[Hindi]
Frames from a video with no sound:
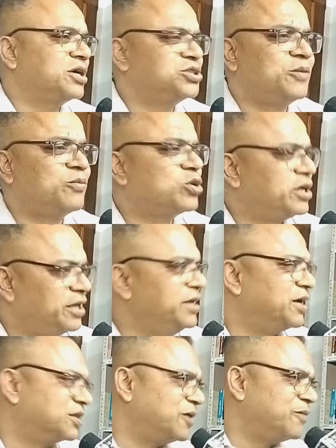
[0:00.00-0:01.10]
काशीपुर का
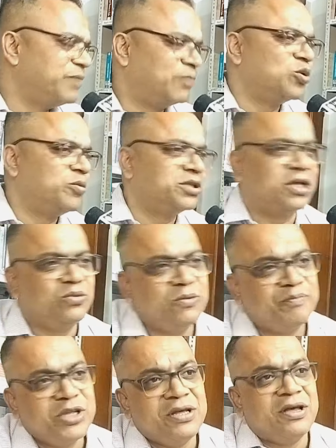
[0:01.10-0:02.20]
नहीं आता मैं आपको बता दूं
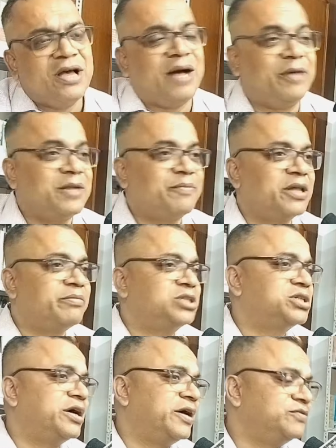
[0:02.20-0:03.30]
हमारे पास बच्चा